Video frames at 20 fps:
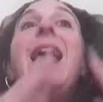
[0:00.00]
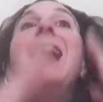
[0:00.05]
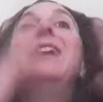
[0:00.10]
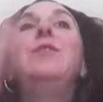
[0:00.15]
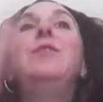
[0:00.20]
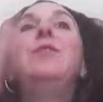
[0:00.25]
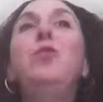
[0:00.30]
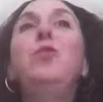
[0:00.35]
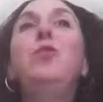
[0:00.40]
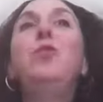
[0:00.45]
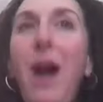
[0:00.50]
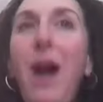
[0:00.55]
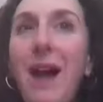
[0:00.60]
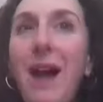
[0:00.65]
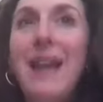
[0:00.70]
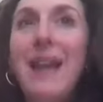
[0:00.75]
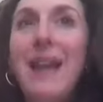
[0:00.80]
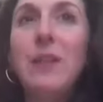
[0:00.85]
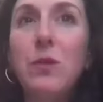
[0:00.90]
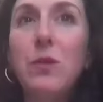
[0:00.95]
elle
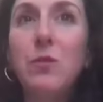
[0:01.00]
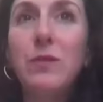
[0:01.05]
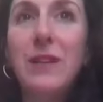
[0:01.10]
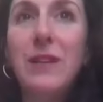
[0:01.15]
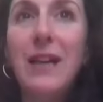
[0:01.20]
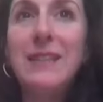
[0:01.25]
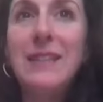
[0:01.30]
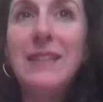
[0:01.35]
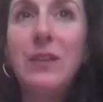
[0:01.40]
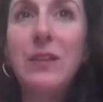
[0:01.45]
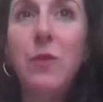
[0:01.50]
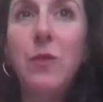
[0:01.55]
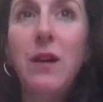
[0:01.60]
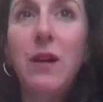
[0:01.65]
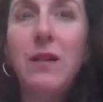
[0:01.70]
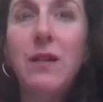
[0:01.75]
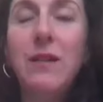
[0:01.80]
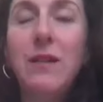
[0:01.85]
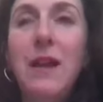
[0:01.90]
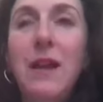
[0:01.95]
doit être
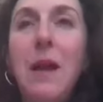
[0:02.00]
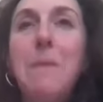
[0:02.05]
contradictoire.